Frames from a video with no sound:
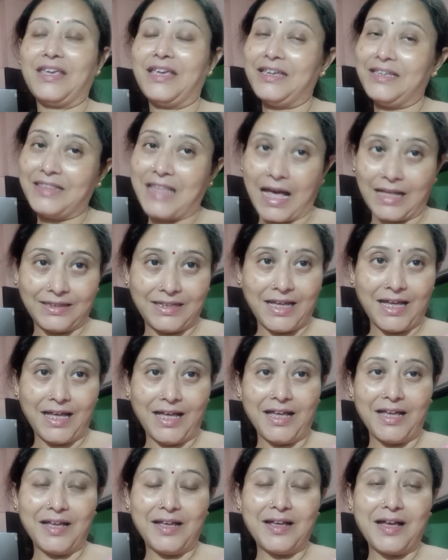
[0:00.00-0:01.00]
এই দাদা
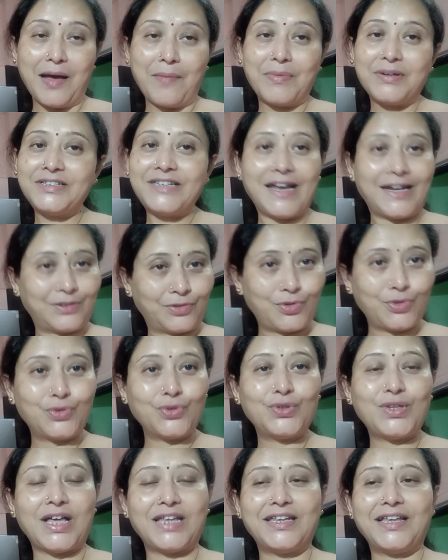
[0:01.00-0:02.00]
আমার
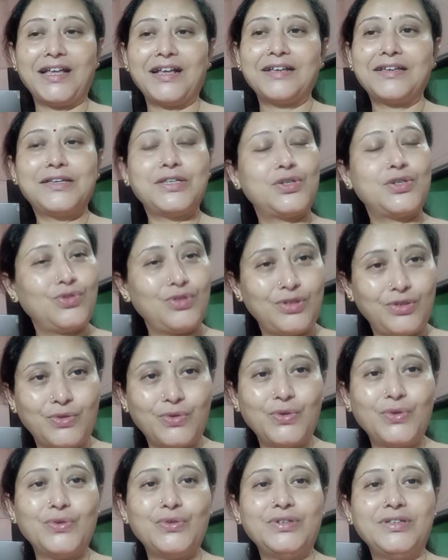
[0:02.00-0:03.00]
তো দাদা কিছুদিন
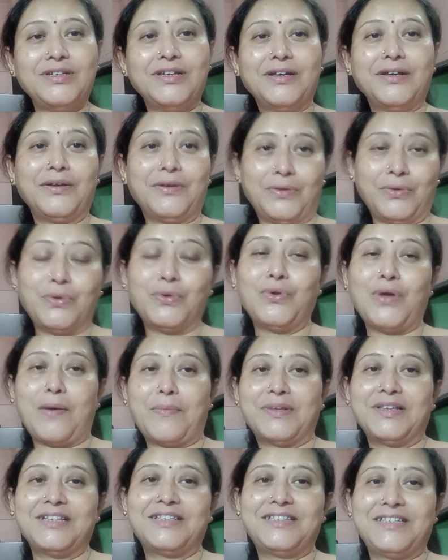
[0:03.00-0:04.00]
হলোই হলো
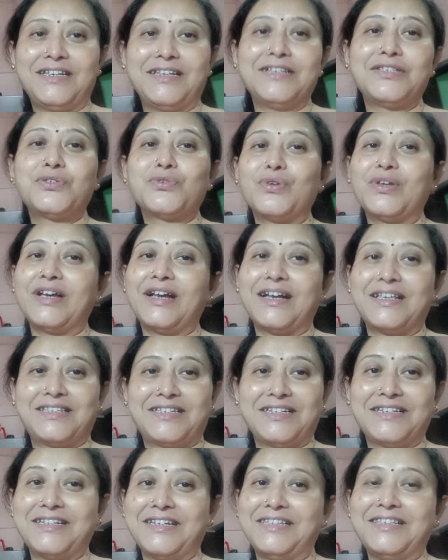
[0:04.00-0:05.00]
আমাদের ছেড়ে চলে
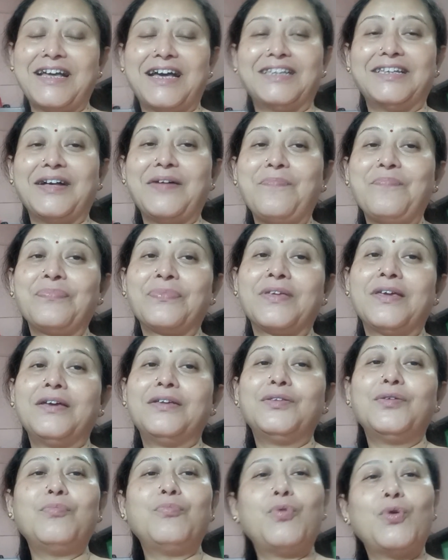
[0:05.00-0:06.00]
গেছে সেই দাদা
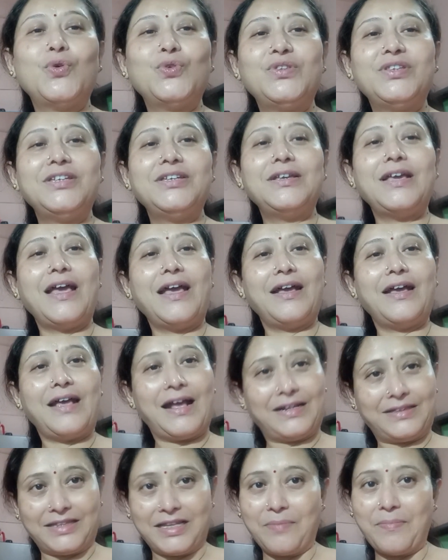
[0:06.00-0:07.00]
তো বৌদি
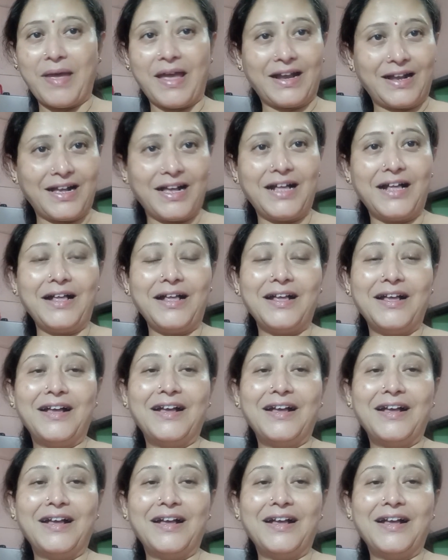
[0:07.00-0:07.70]
একদম একা